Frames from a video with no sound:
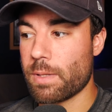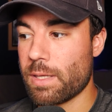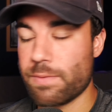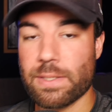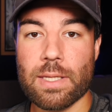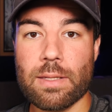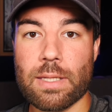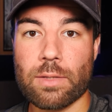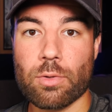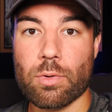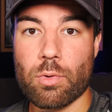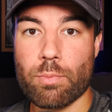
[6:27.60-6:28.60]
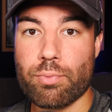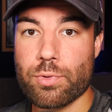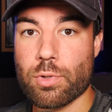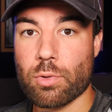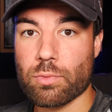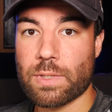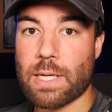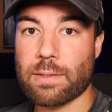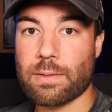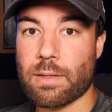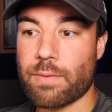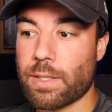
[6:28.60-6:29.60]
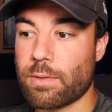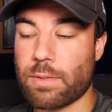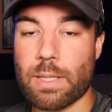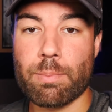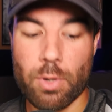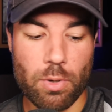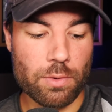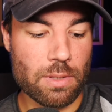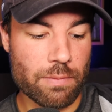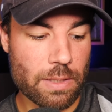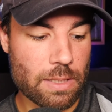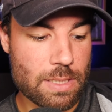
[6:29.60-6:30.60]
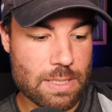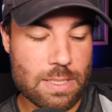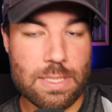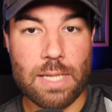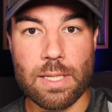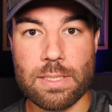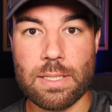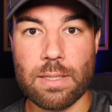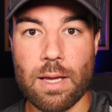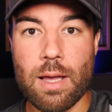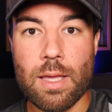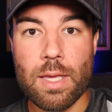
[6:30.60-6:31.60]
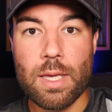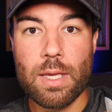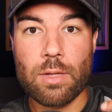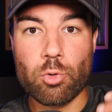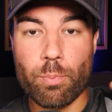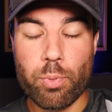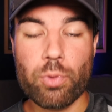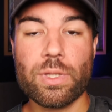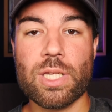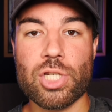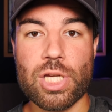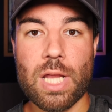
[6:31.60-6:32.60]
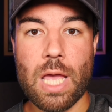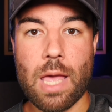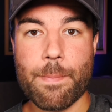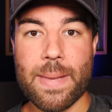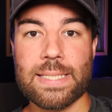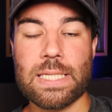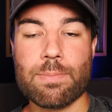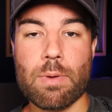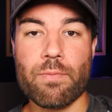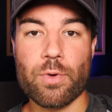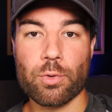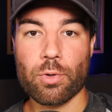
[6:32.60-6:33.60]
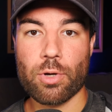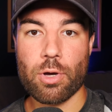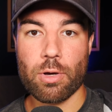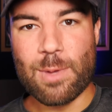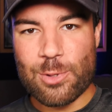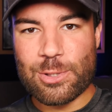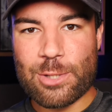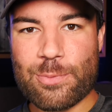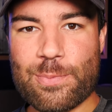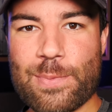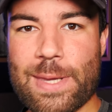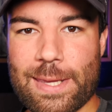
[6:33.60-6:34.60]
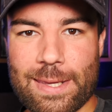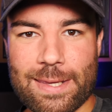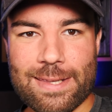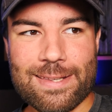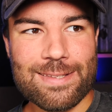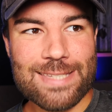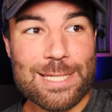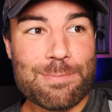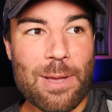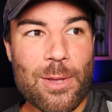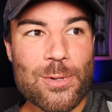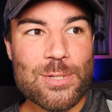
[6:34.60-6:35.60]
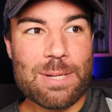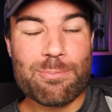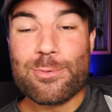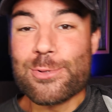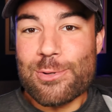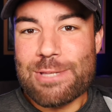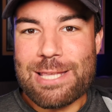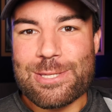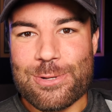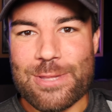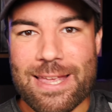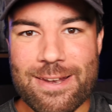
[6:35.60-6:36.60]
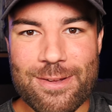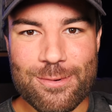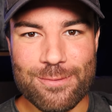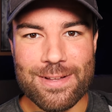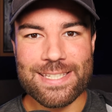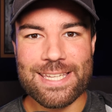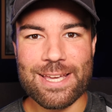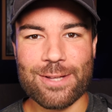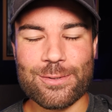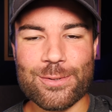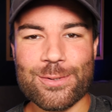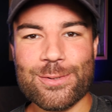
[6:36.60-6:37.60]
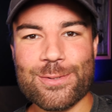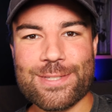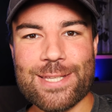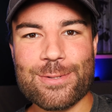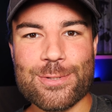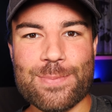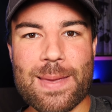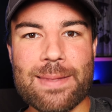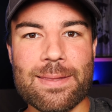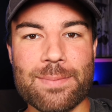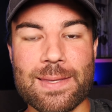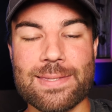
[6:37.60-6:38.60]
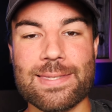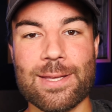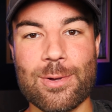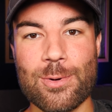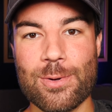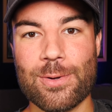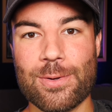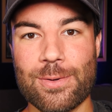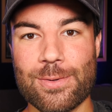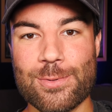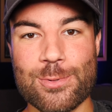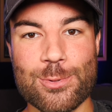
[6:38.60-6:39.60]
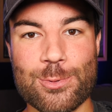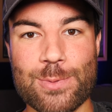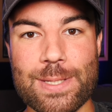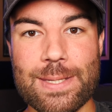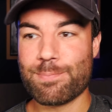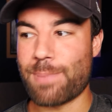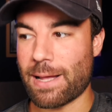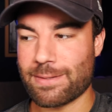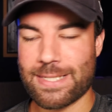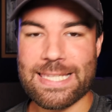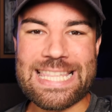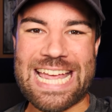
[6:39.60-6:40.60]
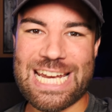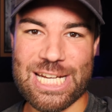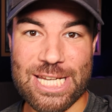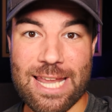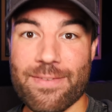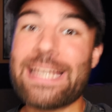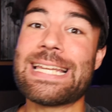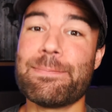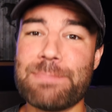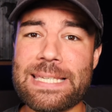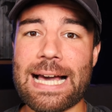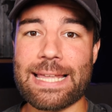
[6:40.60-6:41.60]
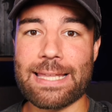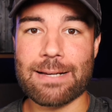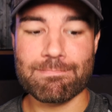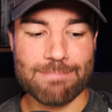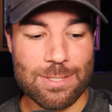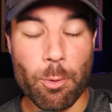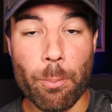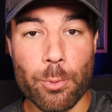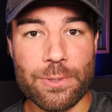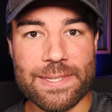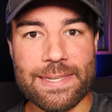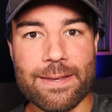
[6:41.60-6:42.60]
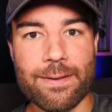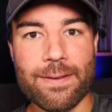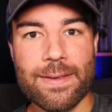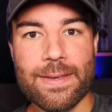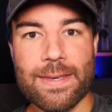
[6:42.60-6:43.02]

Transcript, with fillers: Éviter d'être le plus en contact avec des plantes, avec les insectes, etc. De protéger un maximum votre corps. Mais une de mes expériences les plus sensationnelles, on va dire, de, ces deux semaines, eh bien, c'est quand euh, je suis parti nager avec les piranhas, si on peut dire.